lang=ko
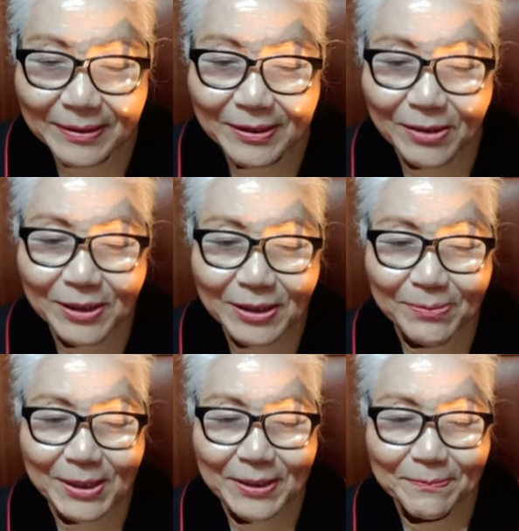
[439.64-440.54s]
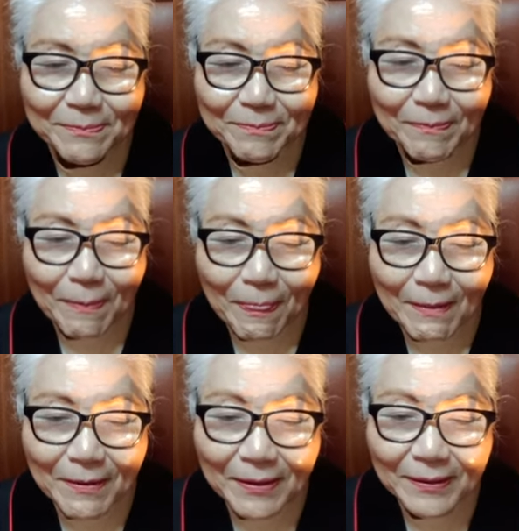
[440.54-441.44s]
성령님이
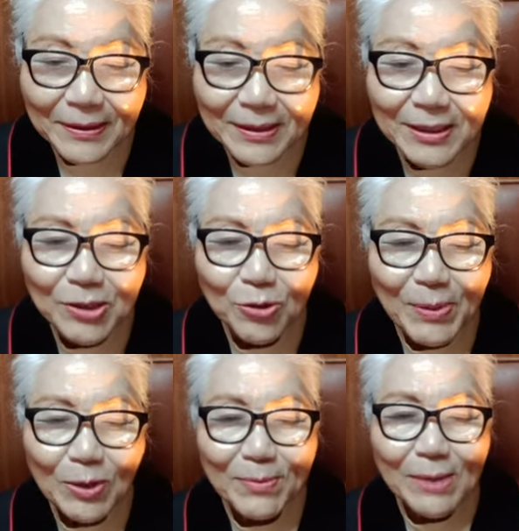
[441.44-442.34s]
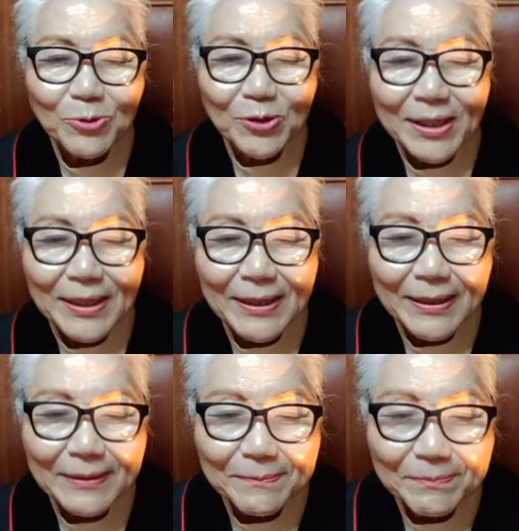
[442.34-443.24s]
에, 예, 그 이유는 바로 마음속에
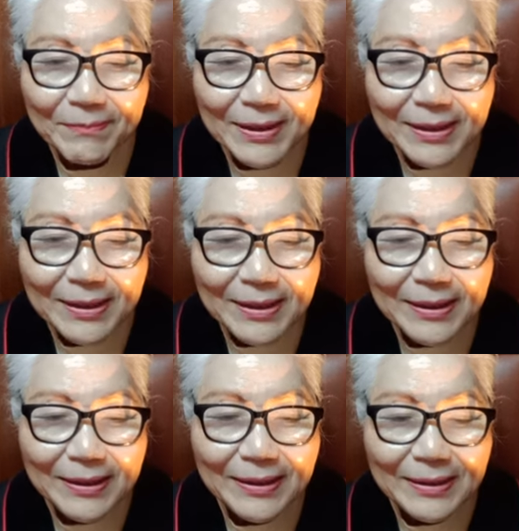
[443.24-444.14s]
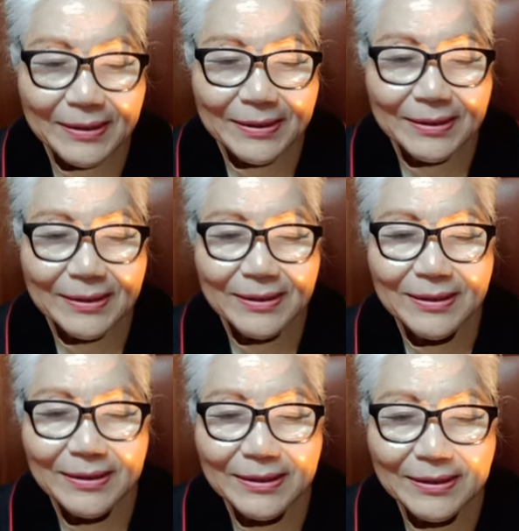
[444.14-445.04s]
에, 예,
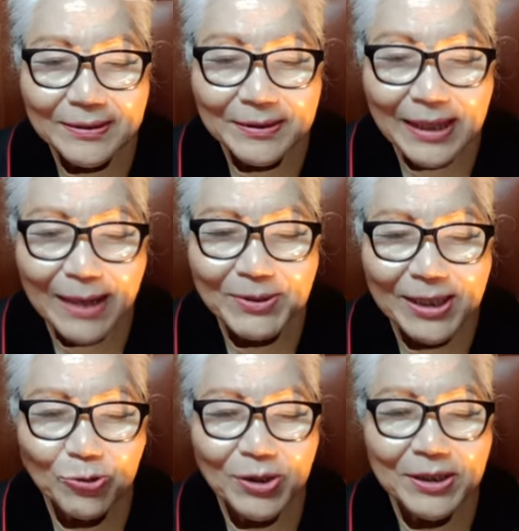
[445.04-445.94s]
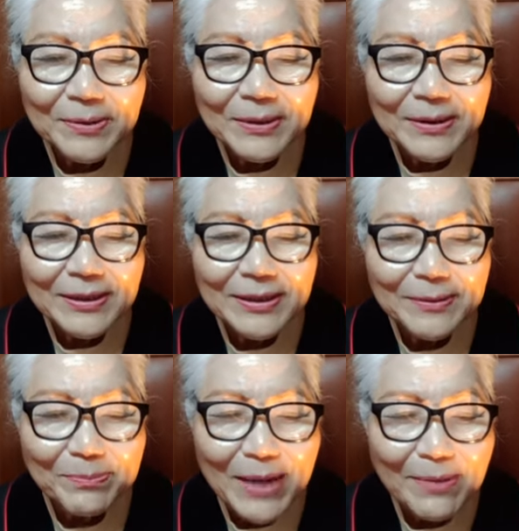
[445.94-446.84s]
그 감사할 수 있는 그
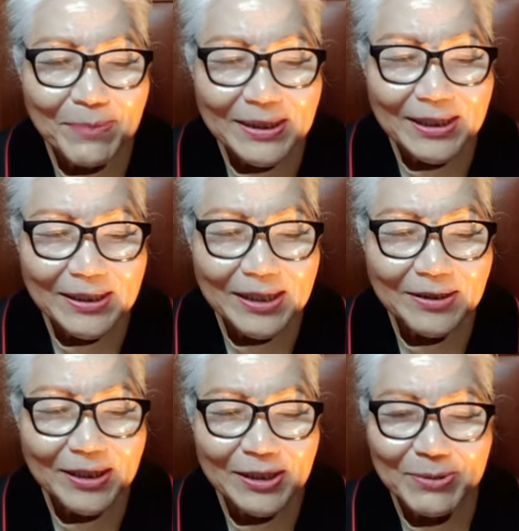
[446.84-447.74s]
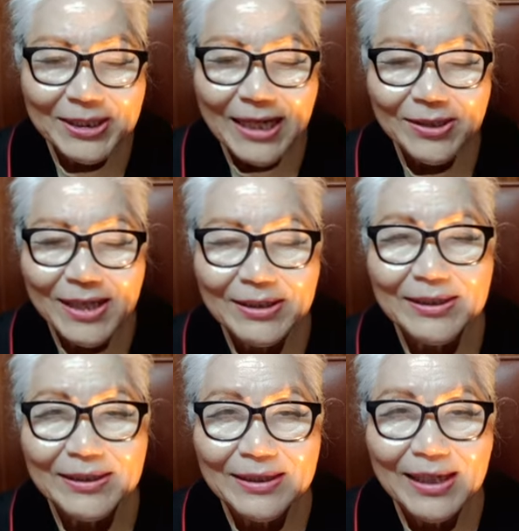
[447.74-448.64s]
마음밭이 성령님이
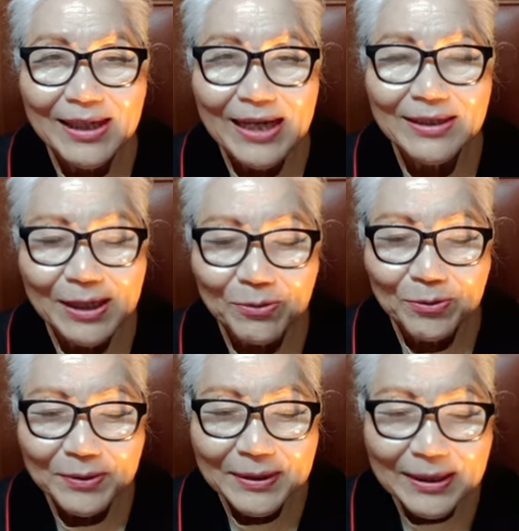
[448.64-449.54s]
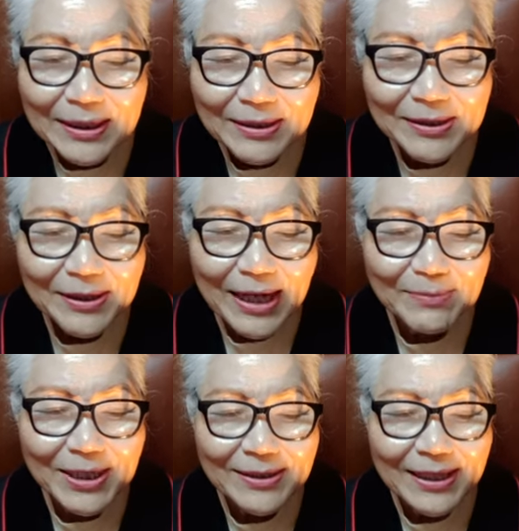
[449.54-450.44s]
자정하셔야 가능하고 그래서
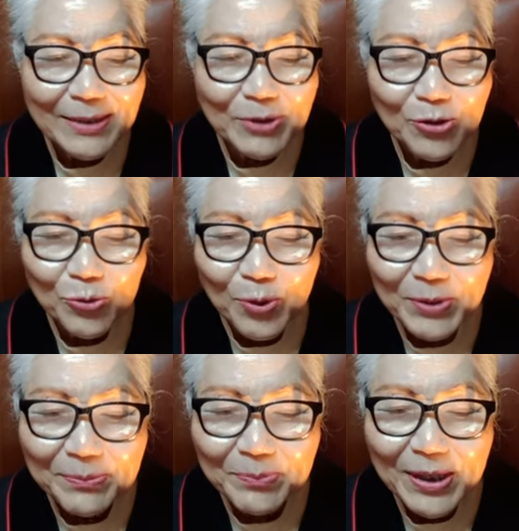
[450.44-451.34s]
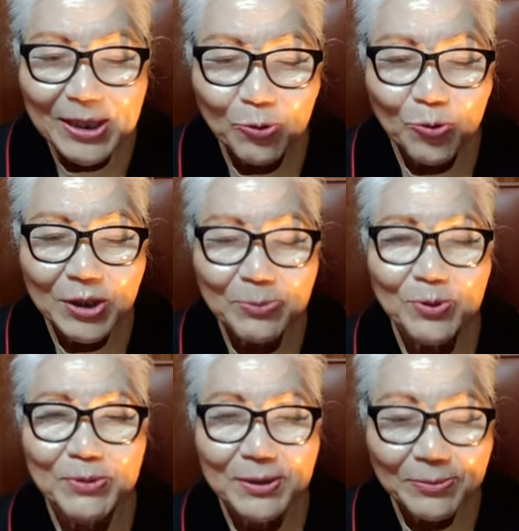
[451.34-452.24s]
감사한 사람 얼굴 보면 평화롭고
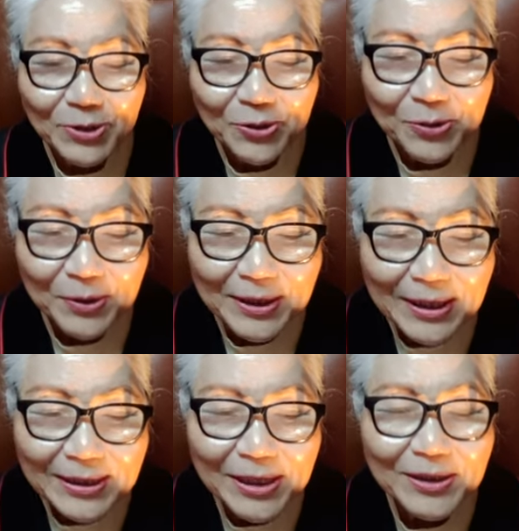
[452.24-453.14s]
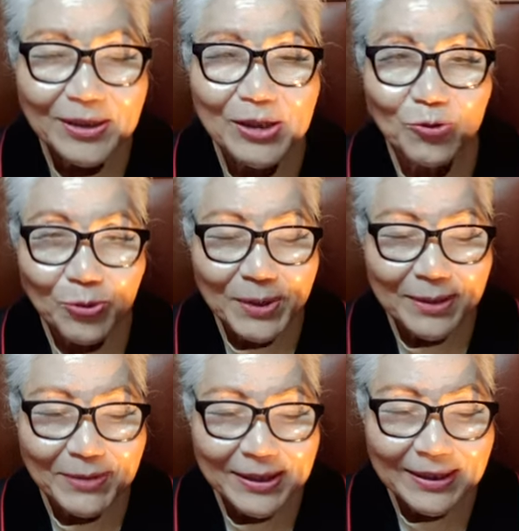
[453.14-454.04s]
기쁨이 넘치고 성령이
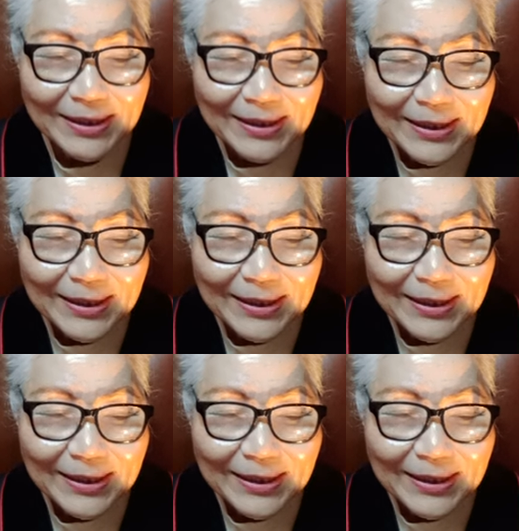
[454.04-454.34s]
충만합니다.